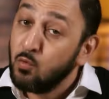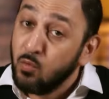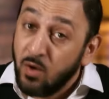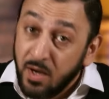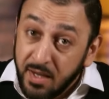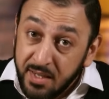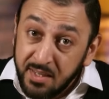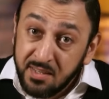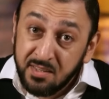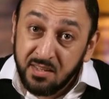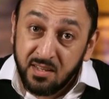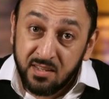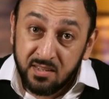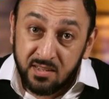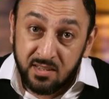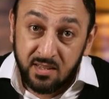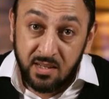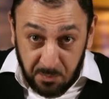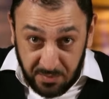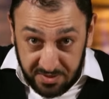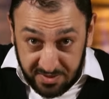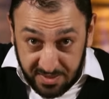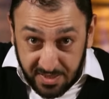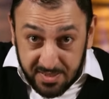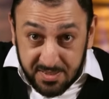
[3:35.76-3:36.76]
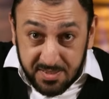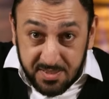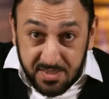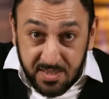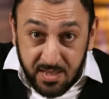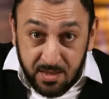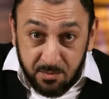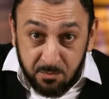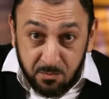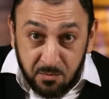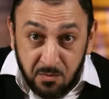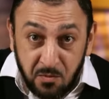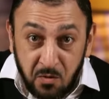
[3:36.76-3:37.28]
وأيضا من
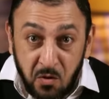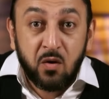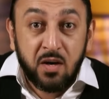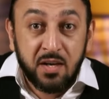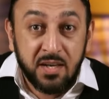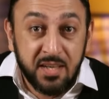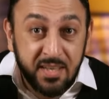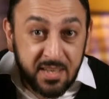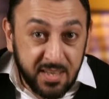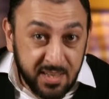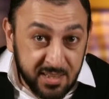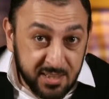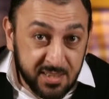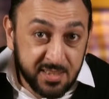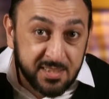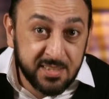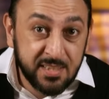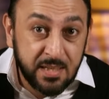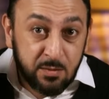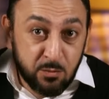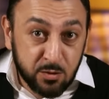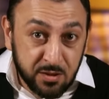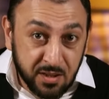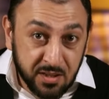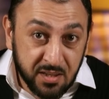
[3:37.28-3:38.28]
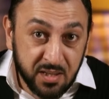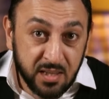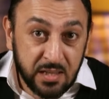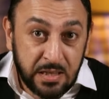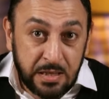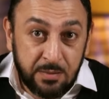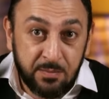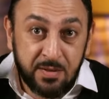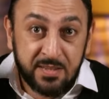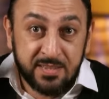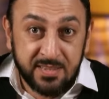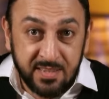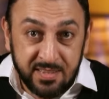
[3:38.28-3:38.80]
أسلم فعليه جزية
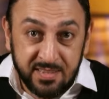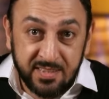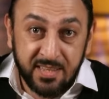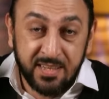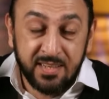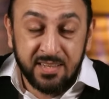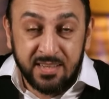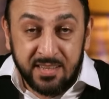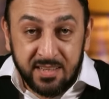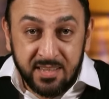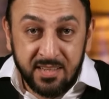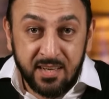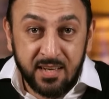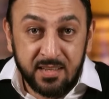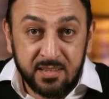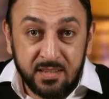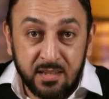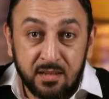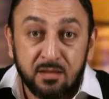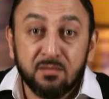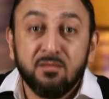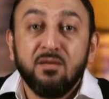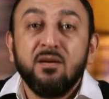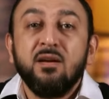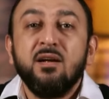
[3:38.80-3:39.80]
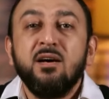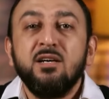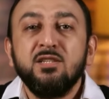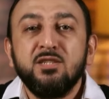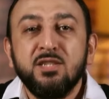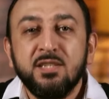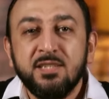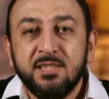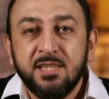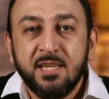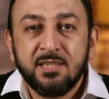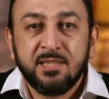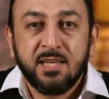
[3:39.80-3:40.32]
متراكمة سنتين ثلاثة فلا
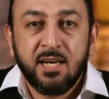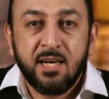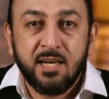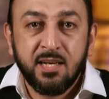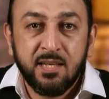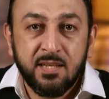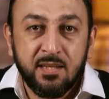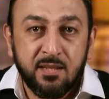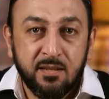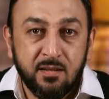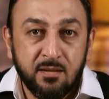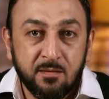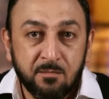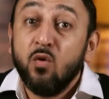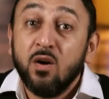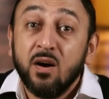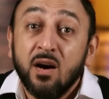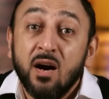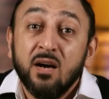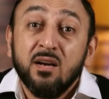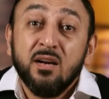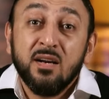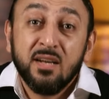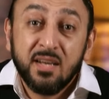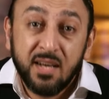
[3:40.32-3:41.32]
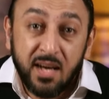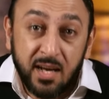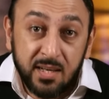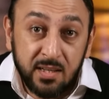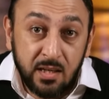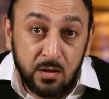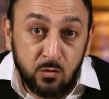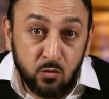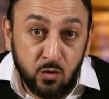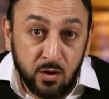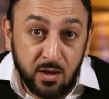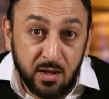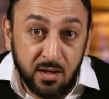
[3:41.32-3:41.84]
جزية عليه وقال لأحد
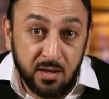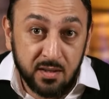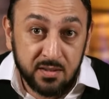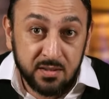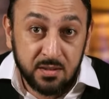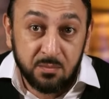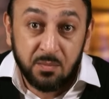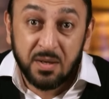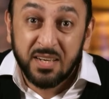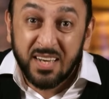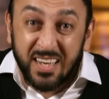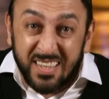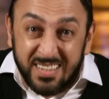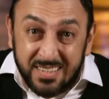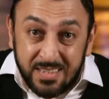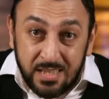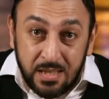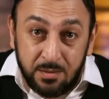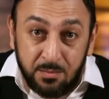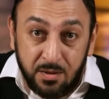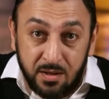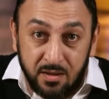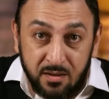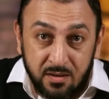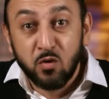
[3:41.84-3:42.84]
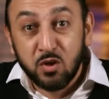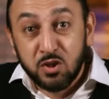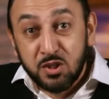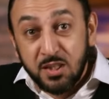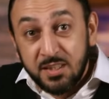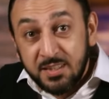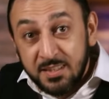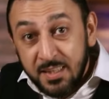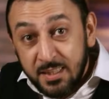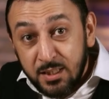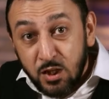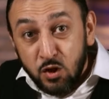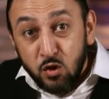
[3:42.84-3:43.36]
الولاة المسؤولات من أسلم
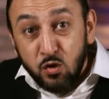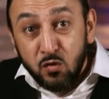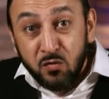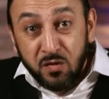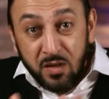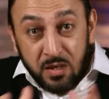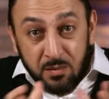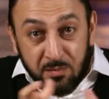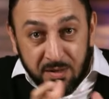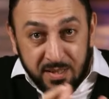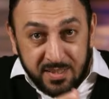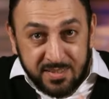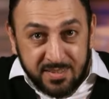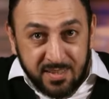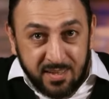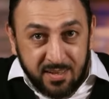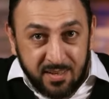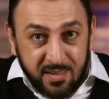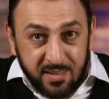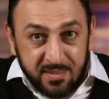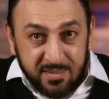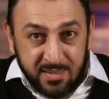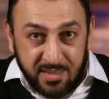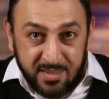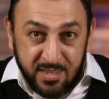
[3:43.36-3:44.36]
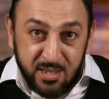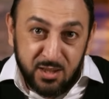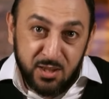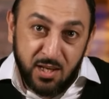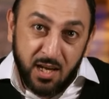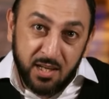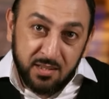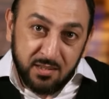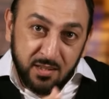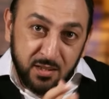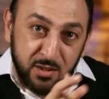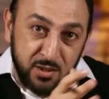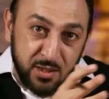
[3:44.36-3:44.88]
وجزيته في الميزان يعني إجا
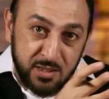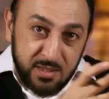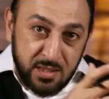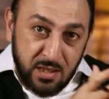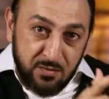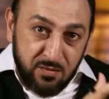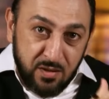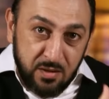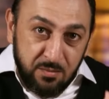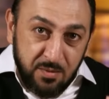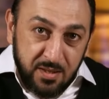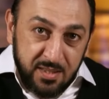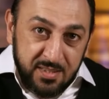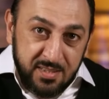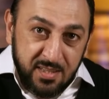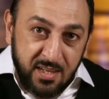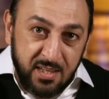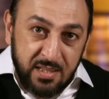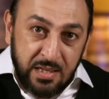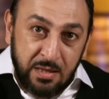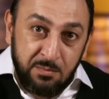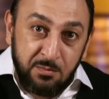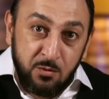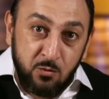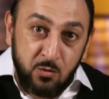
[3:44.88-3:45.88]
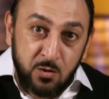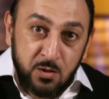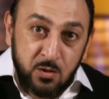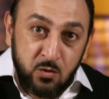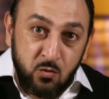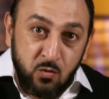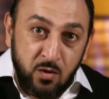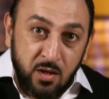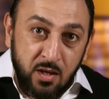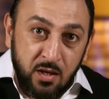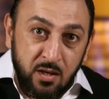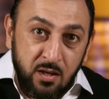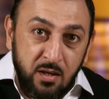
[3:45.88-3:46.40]
حط الجزية في الميزان عم
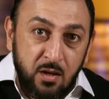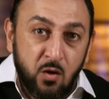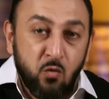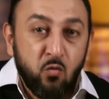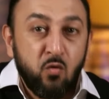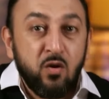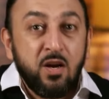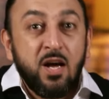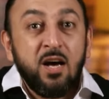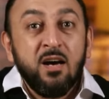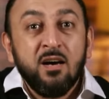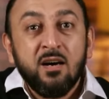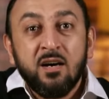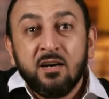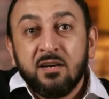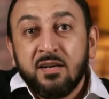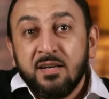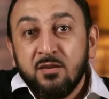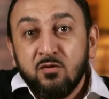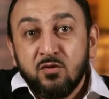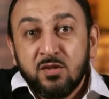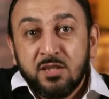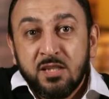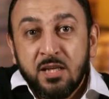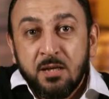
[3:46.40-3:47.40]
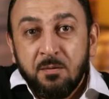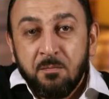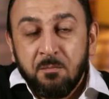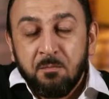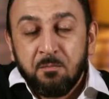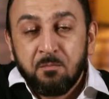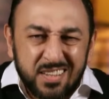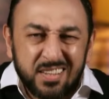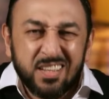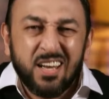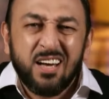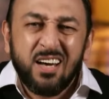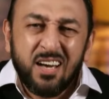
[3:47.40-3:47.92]
يوزنوها والآن قرر يسلم
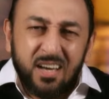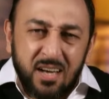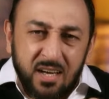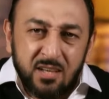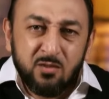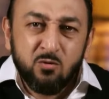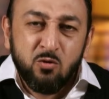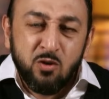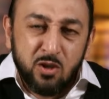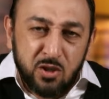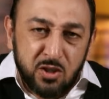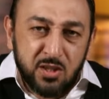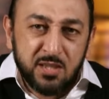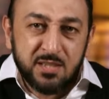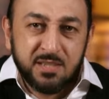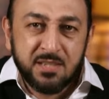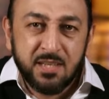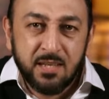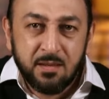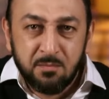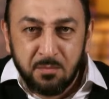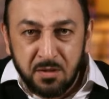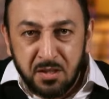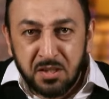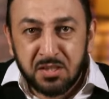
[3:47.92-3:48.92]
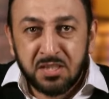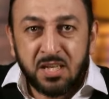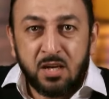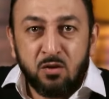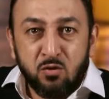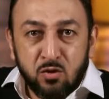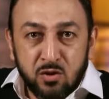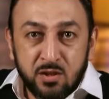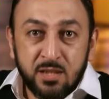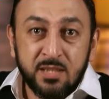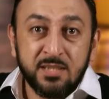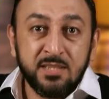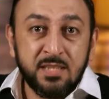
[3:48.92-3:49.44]
ضاع عنه الجزية بيرجعوا
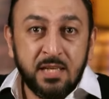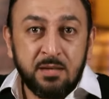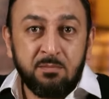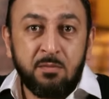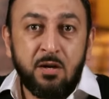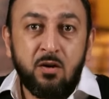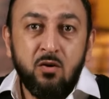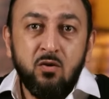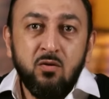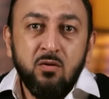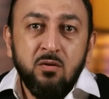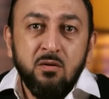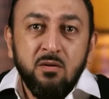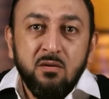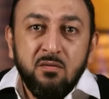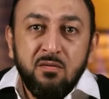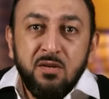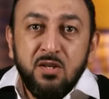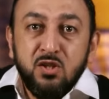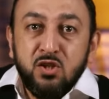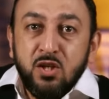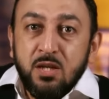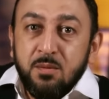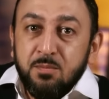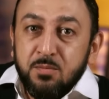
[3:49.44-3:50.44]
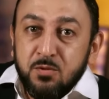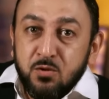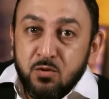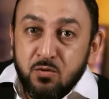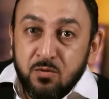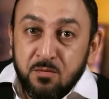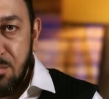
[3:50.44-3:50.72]
الجزية معه في جيبته